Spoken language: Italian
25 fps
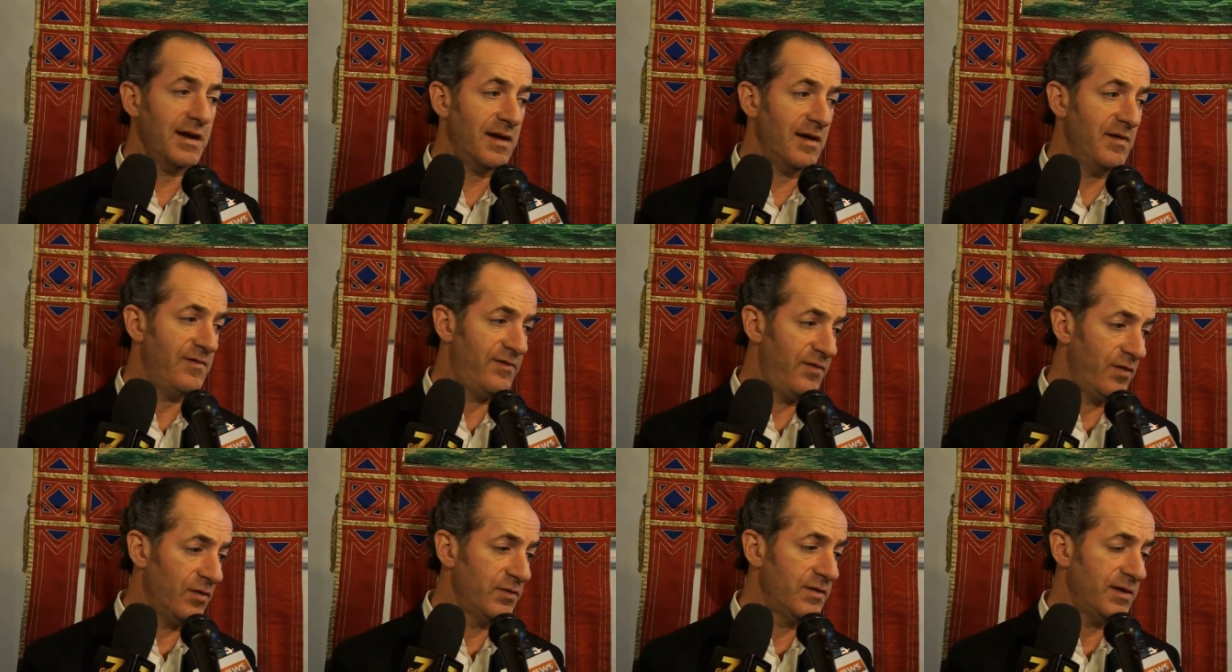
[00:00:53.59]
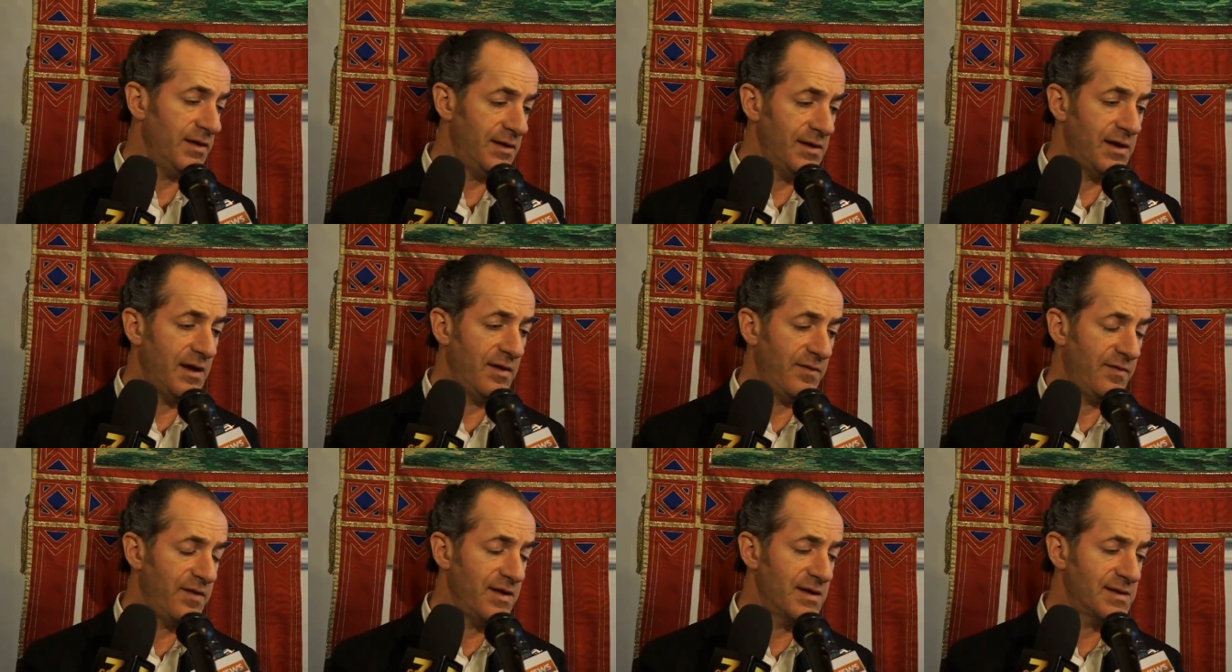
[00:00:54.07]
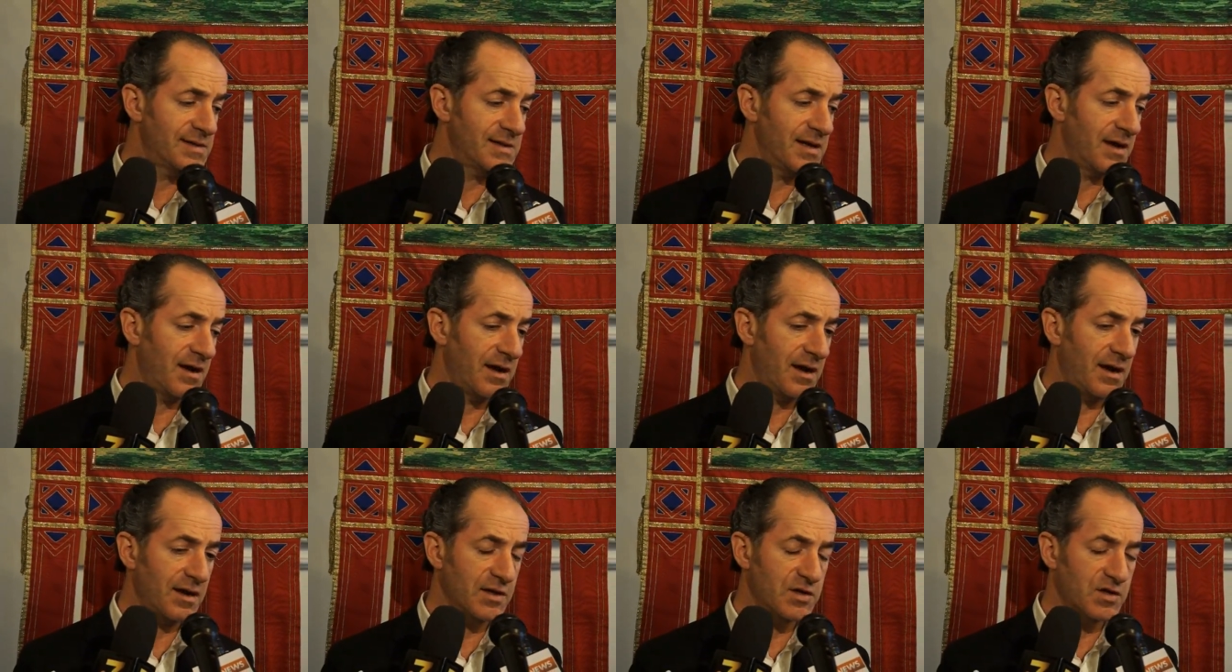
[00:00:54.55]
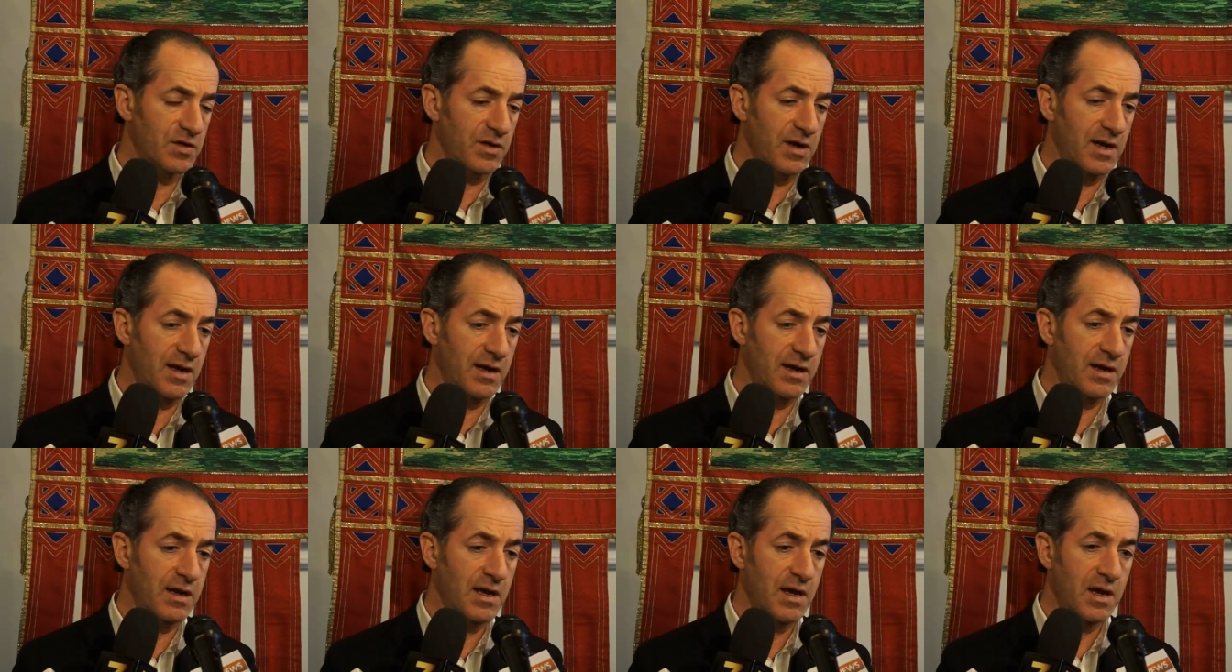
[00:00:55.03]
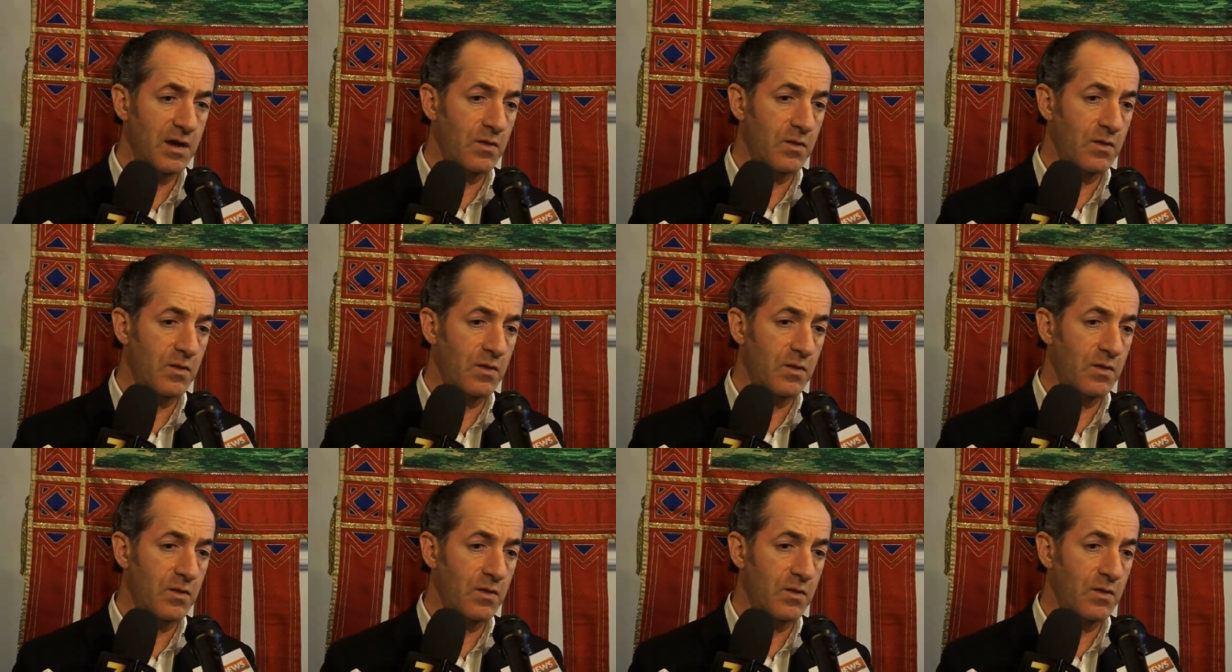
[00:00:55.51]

anche fondi delle finanziarie regionali.